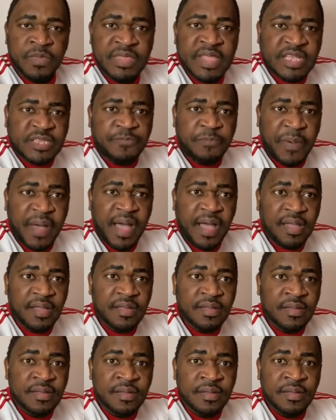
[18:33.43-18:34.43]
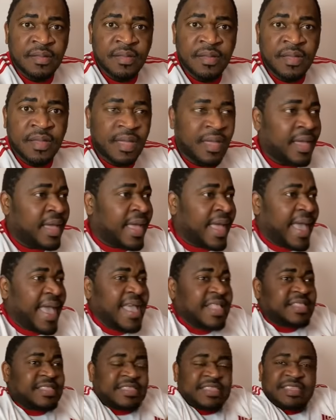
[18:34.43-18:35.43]
n'est-ce pas
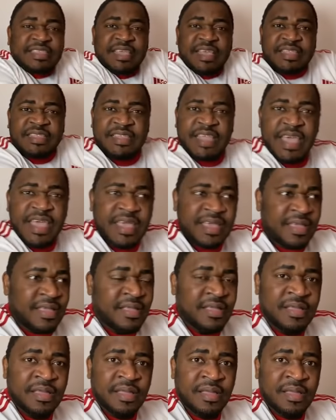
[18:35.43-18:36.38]
Être traité.